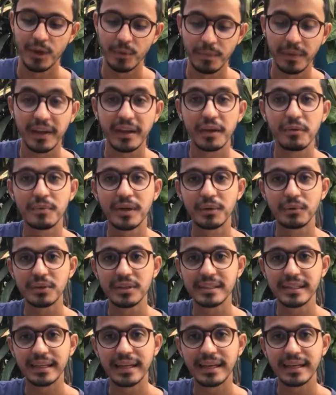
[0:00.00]
eu peguei uma
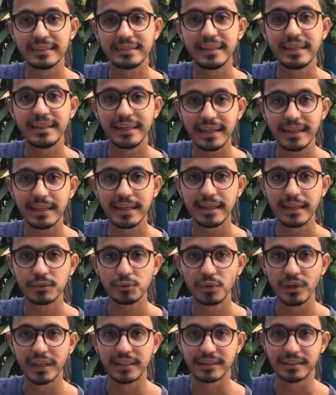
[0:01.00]
coisa que ela teria na
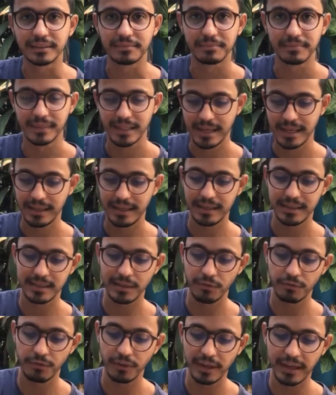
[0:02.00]
natureza, que
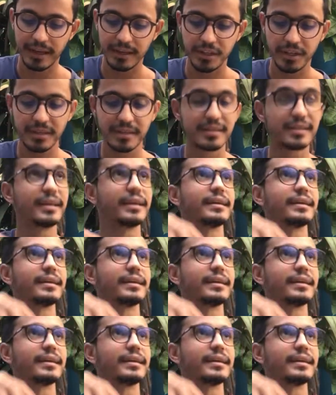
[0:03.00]
são folhagens